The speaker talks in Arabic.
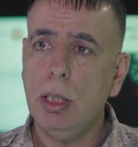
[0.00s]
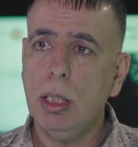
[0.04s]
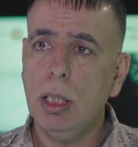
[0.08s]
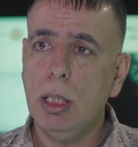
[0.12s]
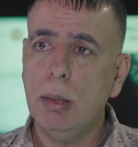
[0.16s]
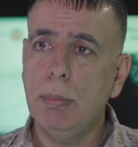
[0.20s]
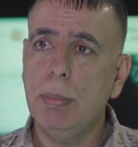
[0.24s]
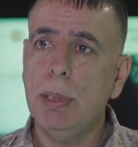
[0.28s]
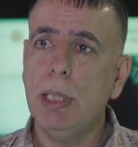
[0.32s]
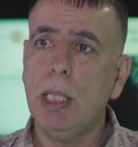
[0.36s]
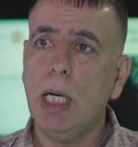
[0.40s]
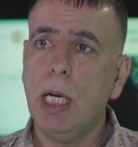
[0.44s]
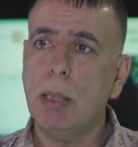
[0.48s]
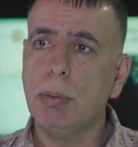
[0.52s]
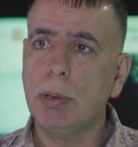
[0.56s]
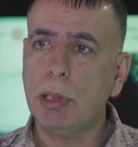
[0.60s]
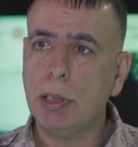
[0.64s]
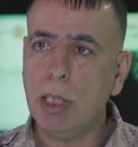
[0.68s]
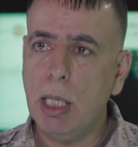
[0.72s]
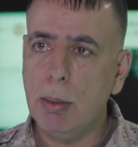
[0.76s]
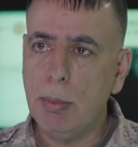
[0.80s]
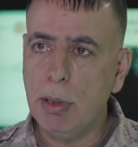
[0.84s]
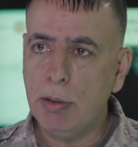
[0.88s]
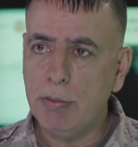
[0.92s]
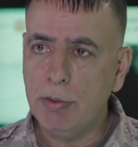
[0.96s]
البيئه اللي
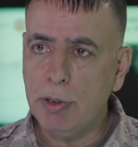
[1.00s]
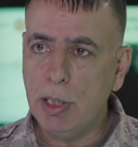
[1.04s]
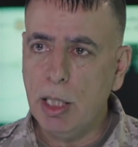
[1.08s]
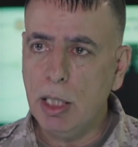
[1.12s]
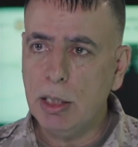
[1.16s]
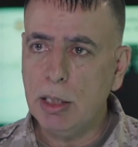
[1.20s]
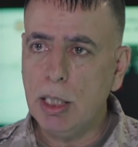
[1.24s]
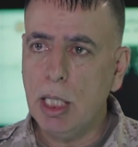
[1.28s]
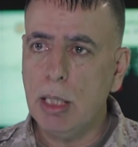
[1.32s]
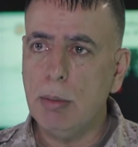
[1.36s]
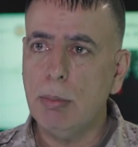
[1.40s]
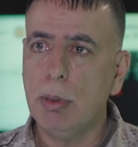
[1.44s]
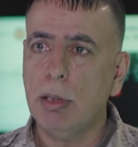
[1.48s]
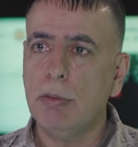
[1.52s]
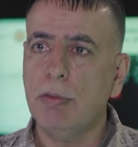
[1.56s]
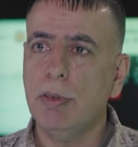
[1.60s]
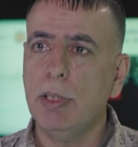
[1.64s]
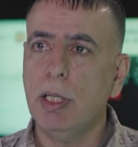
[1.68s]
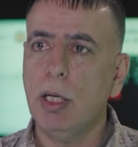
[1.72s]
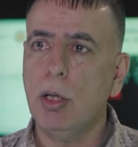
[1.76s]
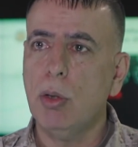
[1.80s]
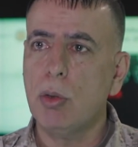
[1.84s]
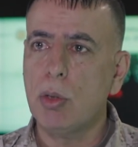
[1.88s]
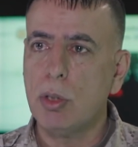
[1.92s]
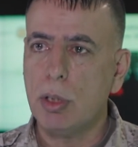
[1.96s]
بتتعامل فيها دائما
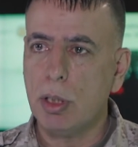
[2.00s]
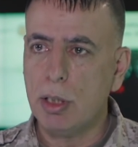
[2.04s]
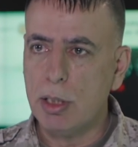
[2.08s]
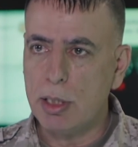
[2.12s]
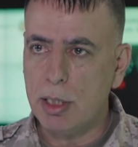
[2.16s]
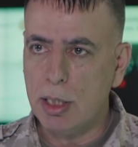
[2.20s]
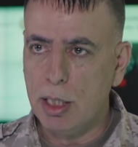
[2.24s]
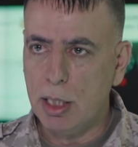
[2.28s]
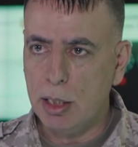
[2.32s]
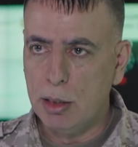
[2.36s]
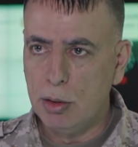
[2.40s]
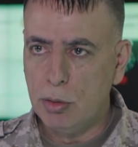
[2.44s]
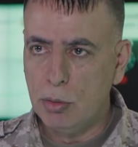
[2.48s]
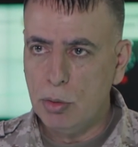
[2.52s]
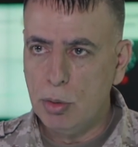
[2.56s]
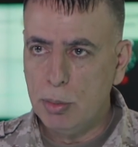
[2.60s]
فيها عنصر نسائي